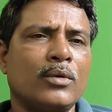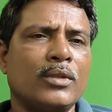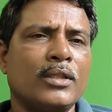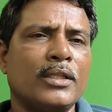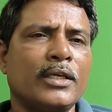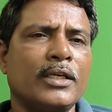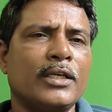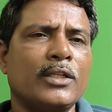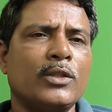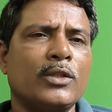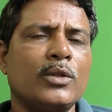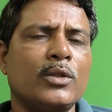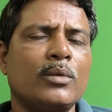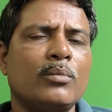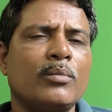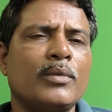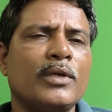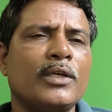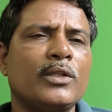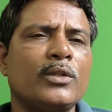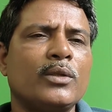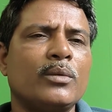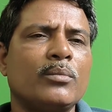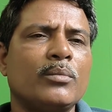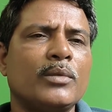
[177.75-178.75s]
వందకి
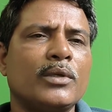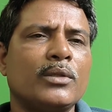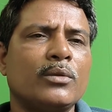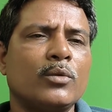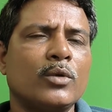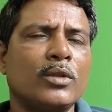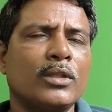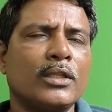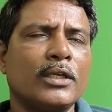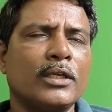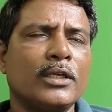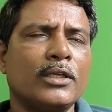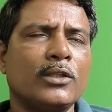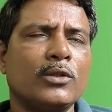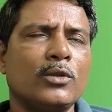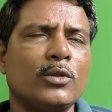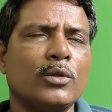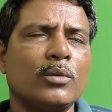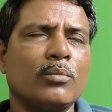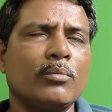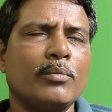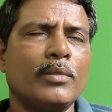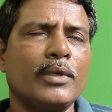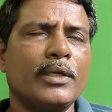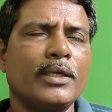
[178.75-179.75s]
తొంభై తొంభై వందకి
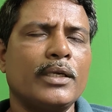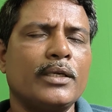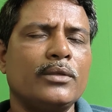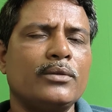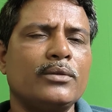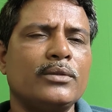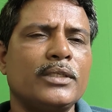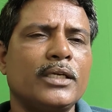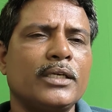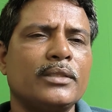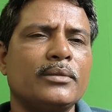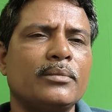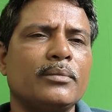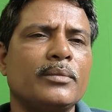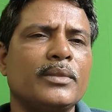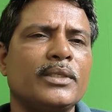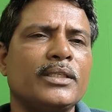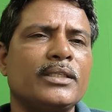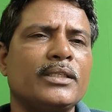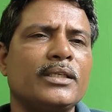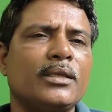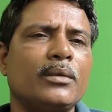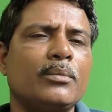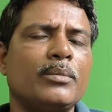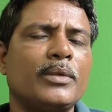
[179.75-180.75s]
తొంభై ఐదు శాతం
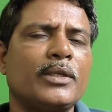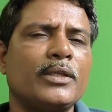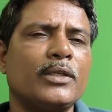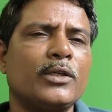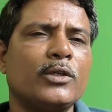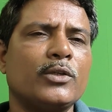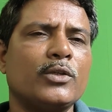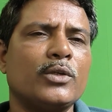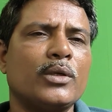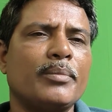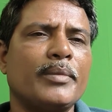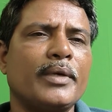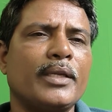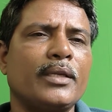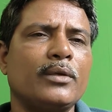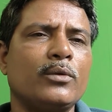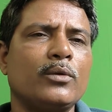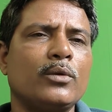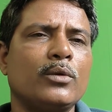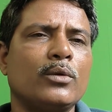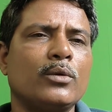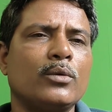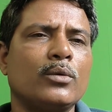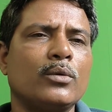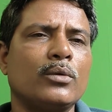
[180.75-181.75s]
దేశాలు ప్రజాస్వామ్యాన్ని
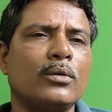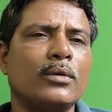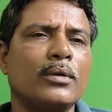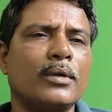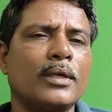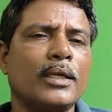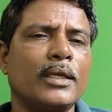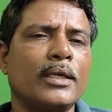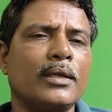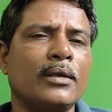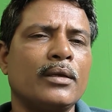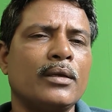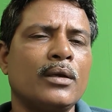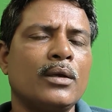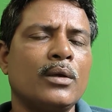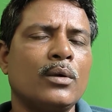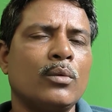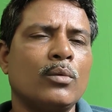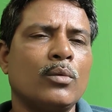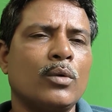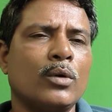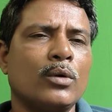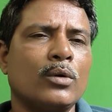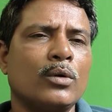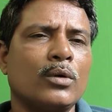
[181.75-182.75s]
కోరుకుంటున్నాయి
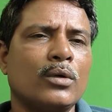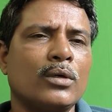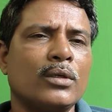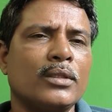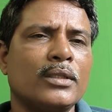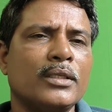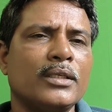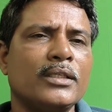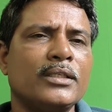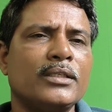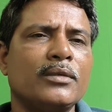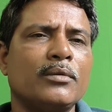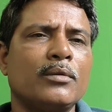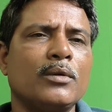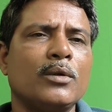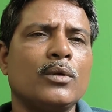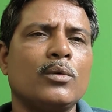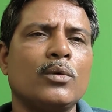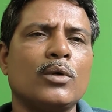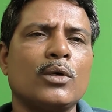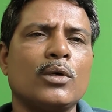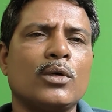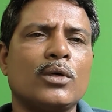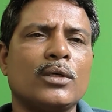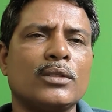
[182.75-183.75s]
ఒక్కొక్క దేశంలో
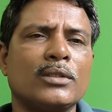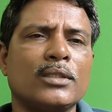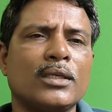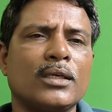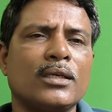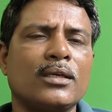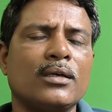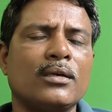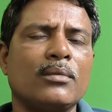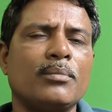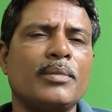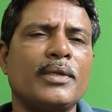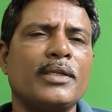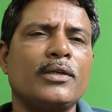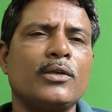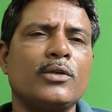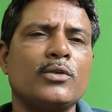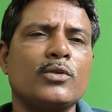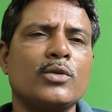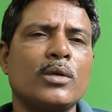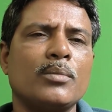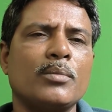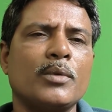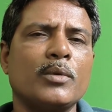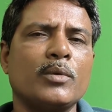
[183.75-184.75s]
ఒక్కొక్క తరహా
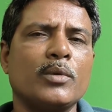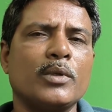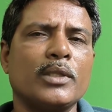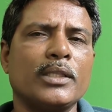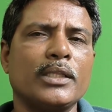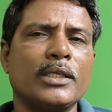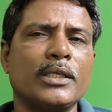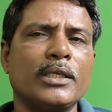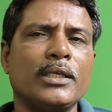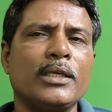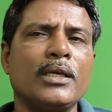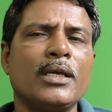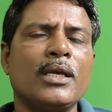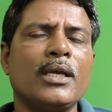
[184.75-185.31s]
ప్రజాస్వామ్యం ఉన్నది